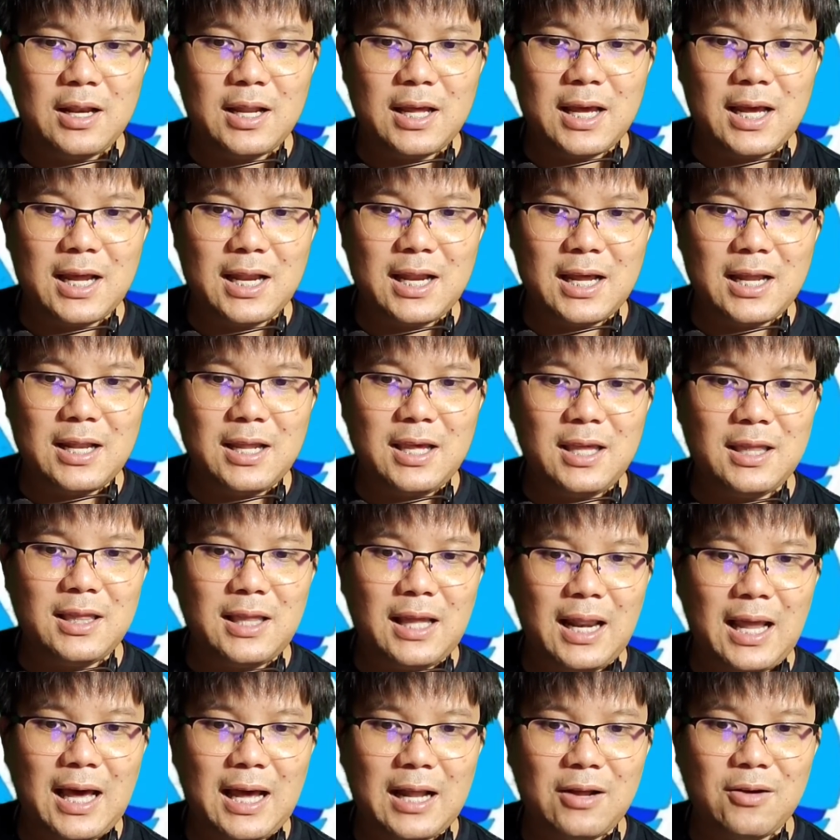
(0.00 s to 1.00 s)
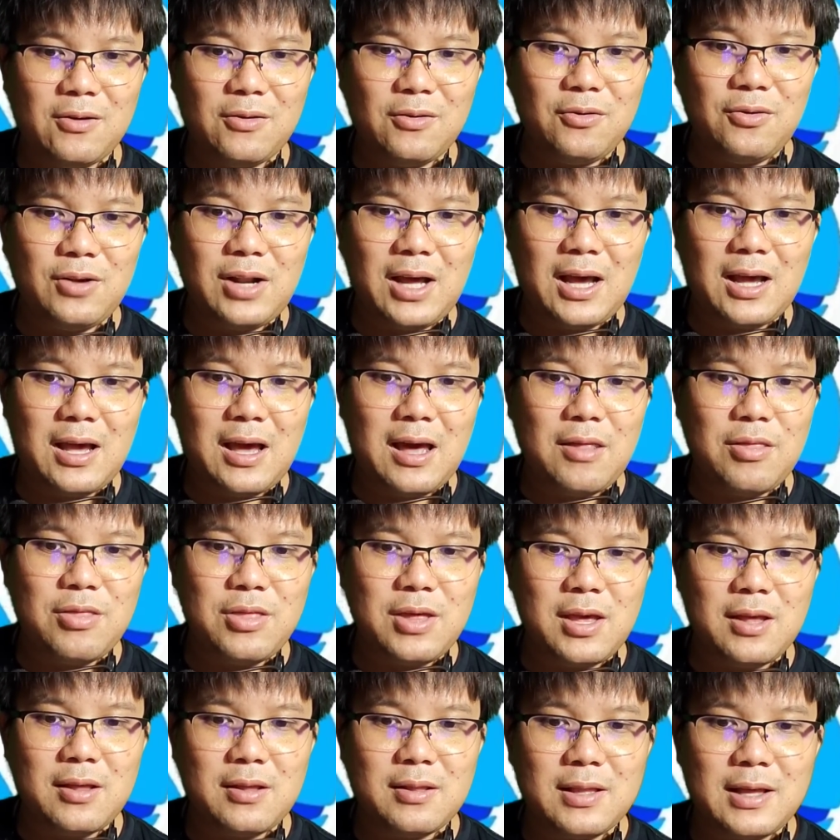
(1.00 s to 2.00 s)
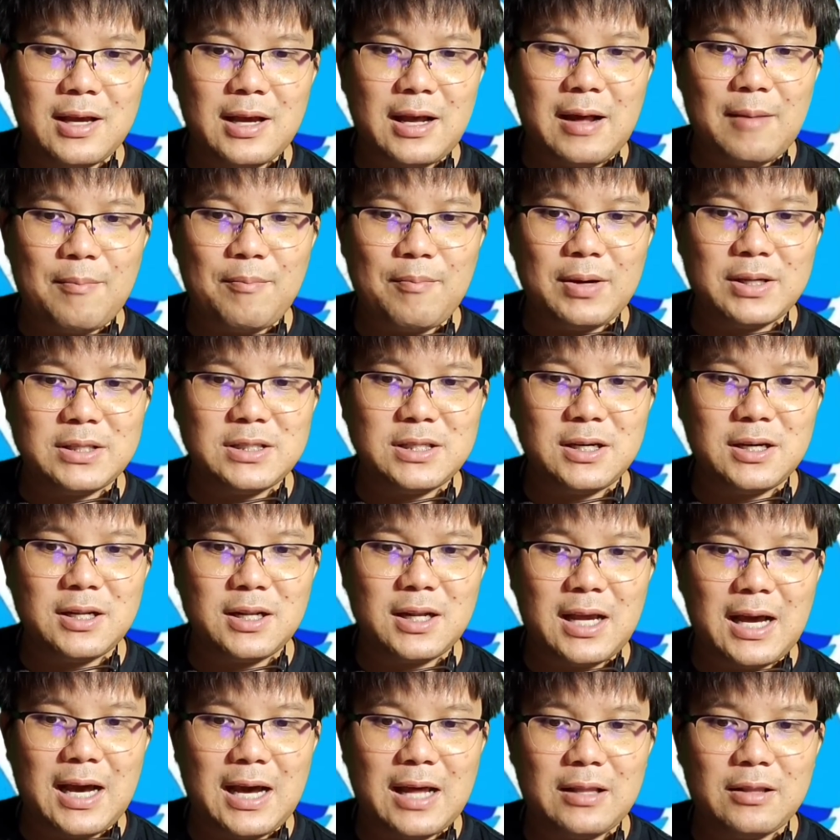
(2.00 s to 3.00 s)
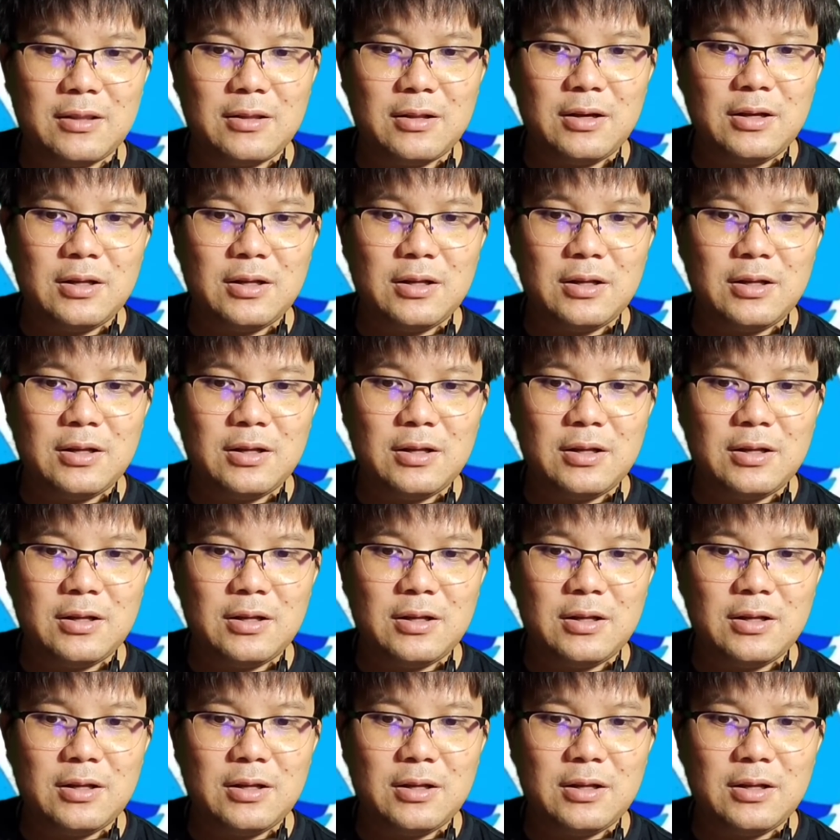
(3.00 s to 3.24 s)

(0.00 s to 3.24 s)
ในขณะนี้ตลาดของ Luna Classic นะครับเผชิญการ